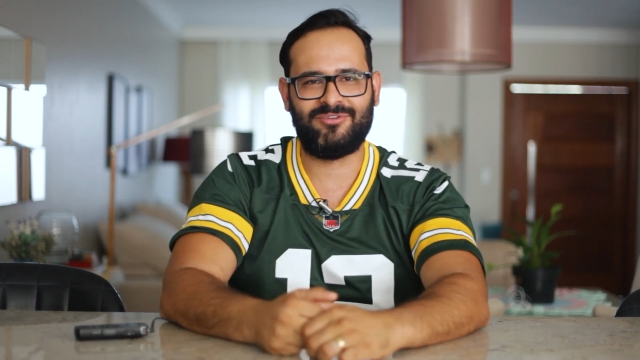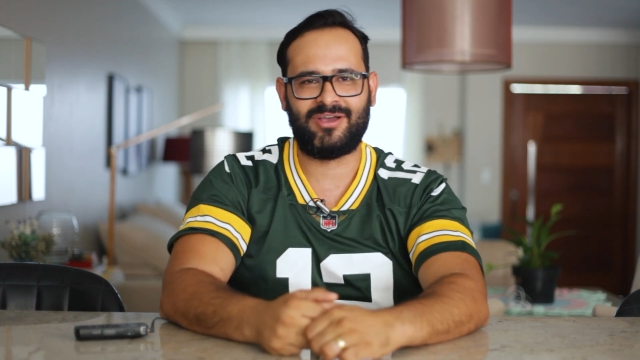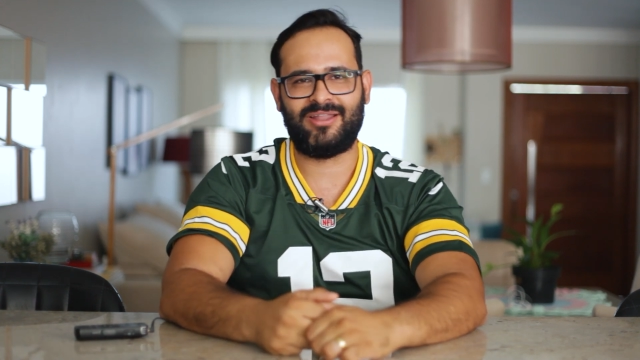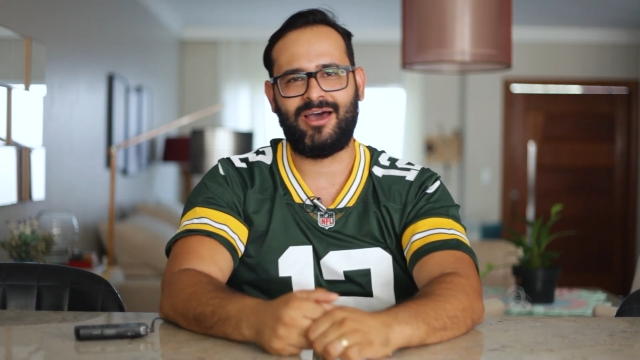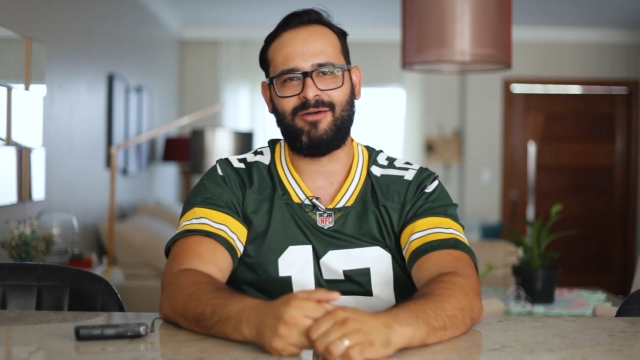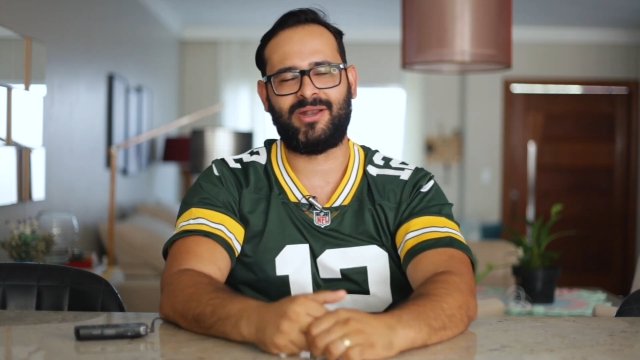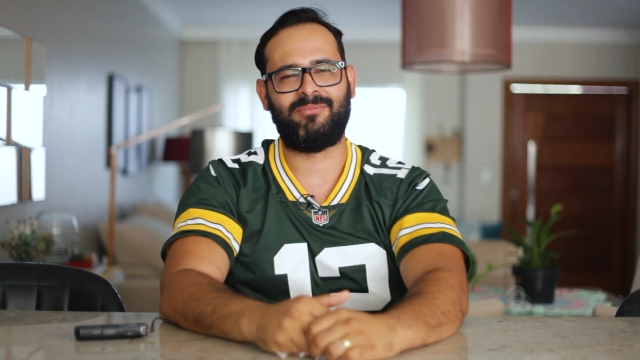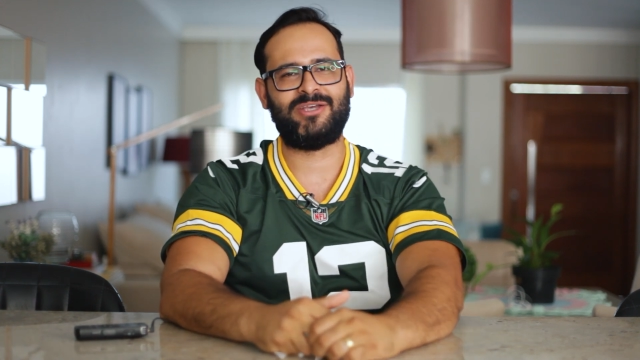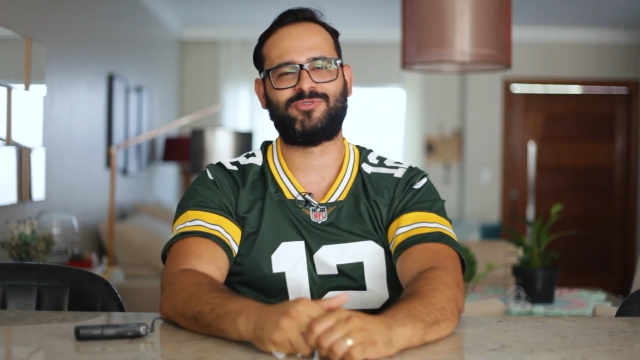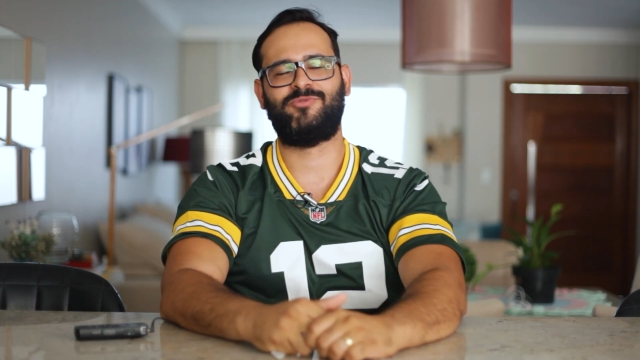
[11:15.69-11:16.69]
no canal para
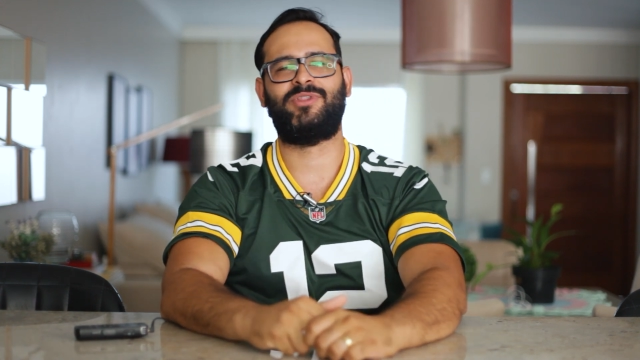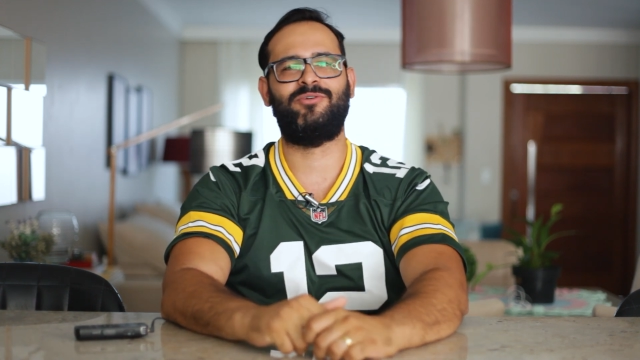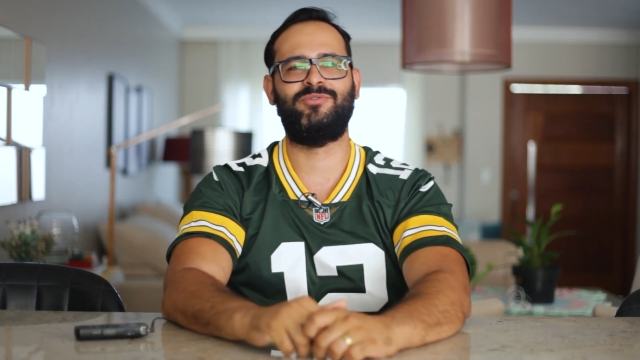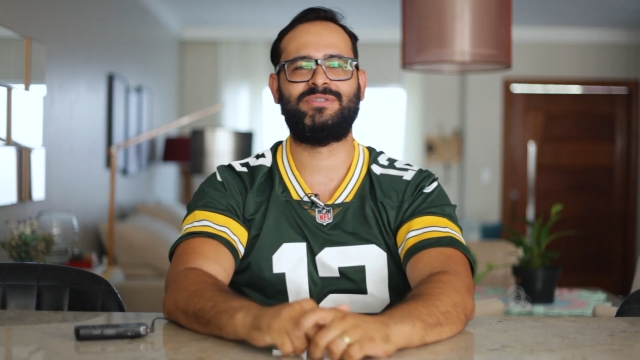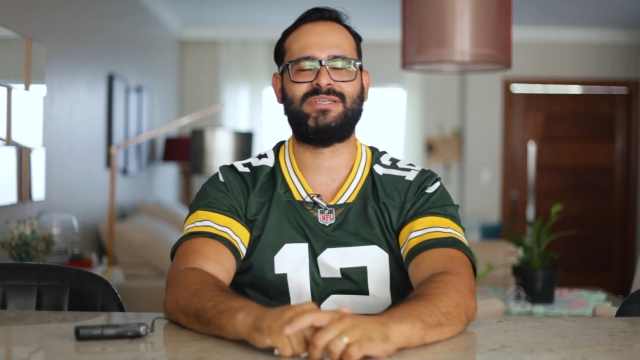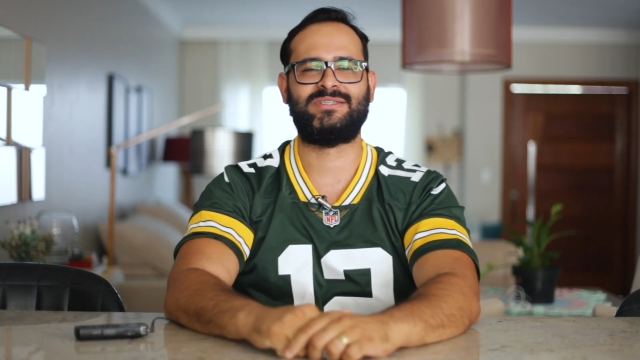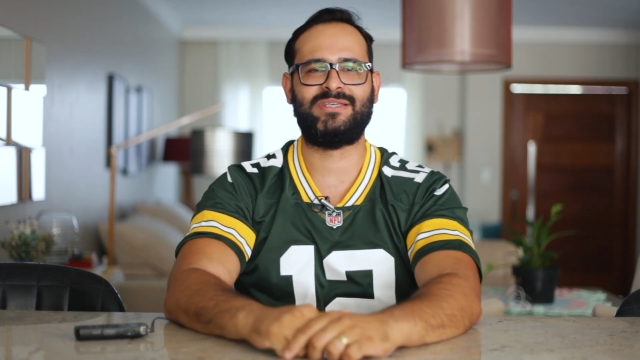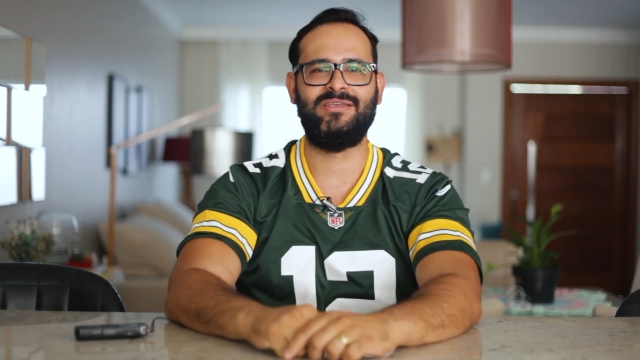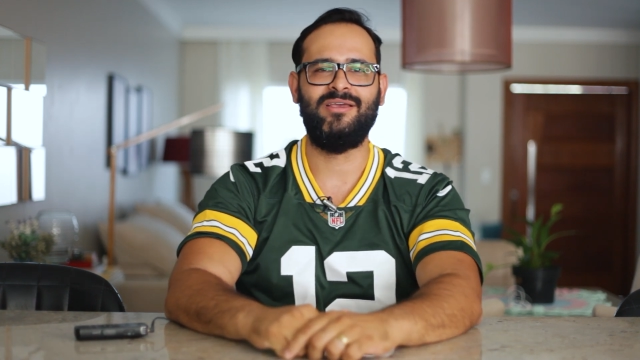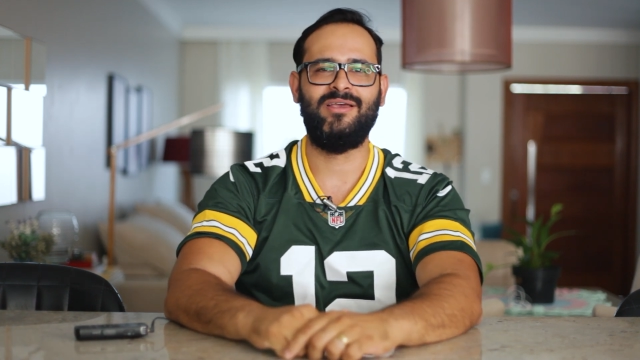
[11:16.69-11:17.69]
mais conteúdos
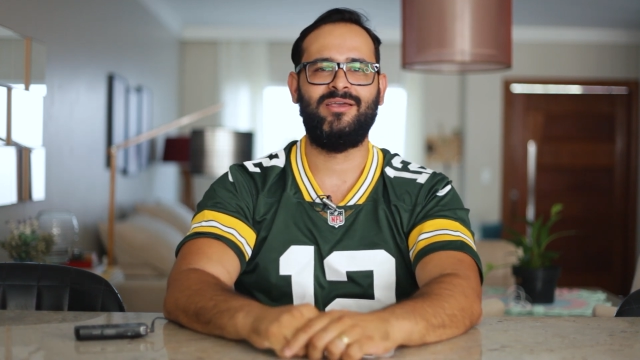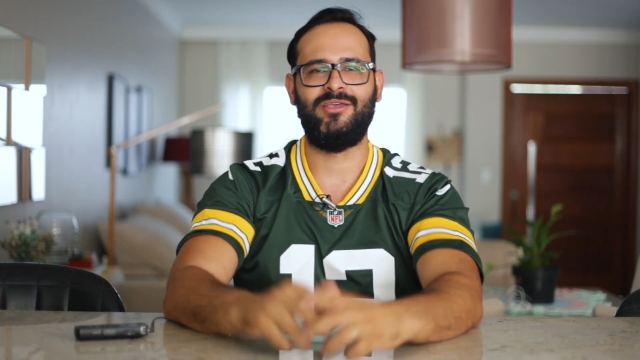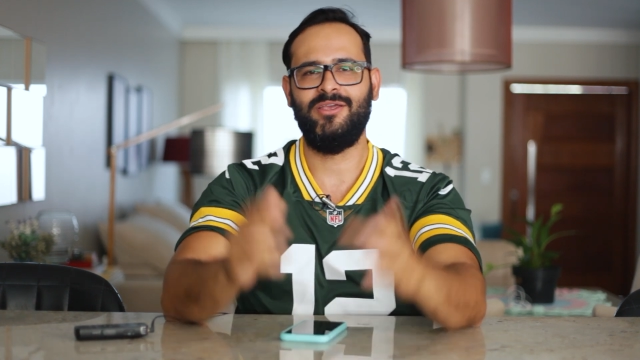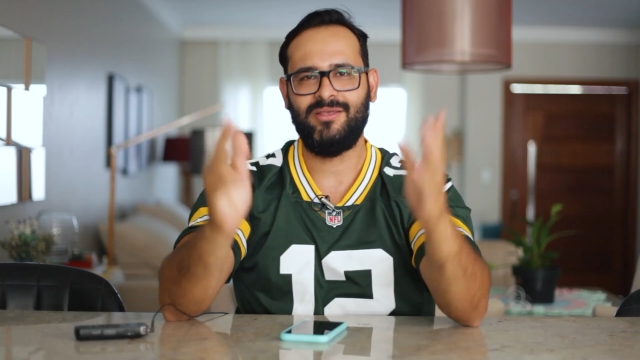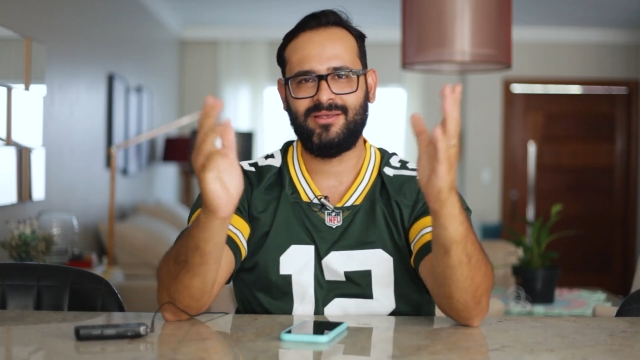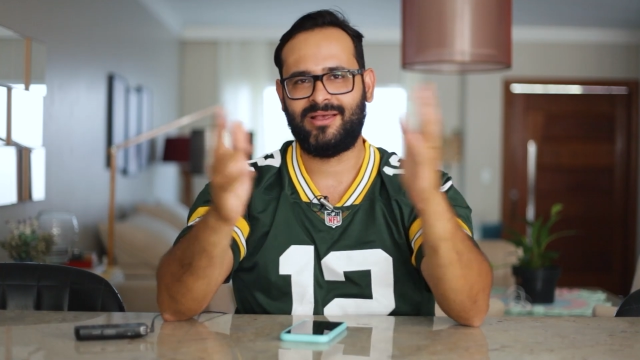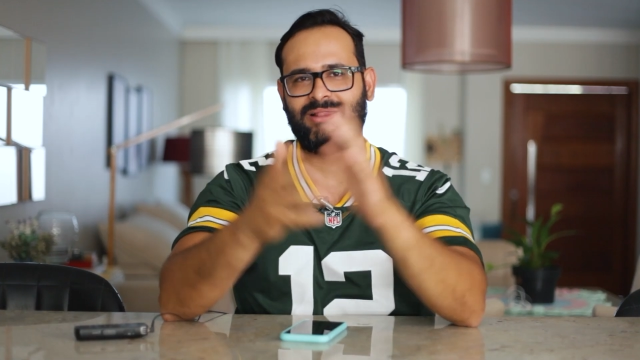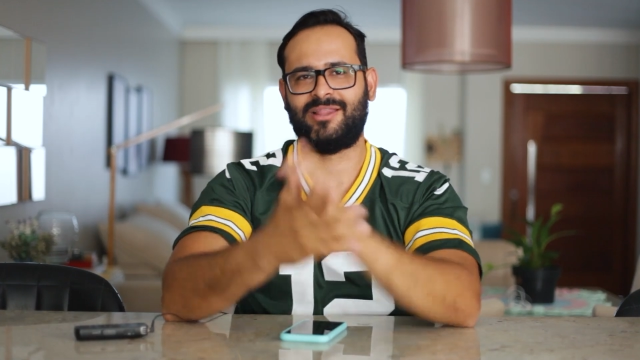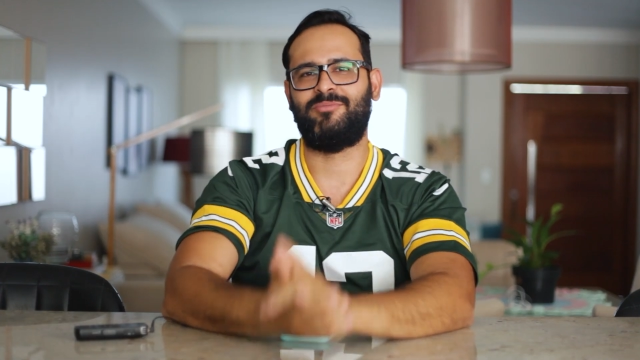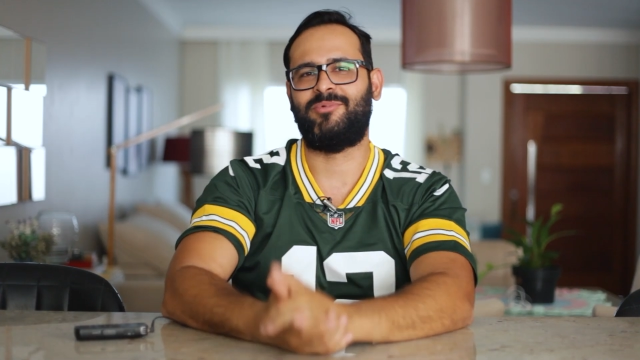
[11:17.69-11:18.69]
assim e até o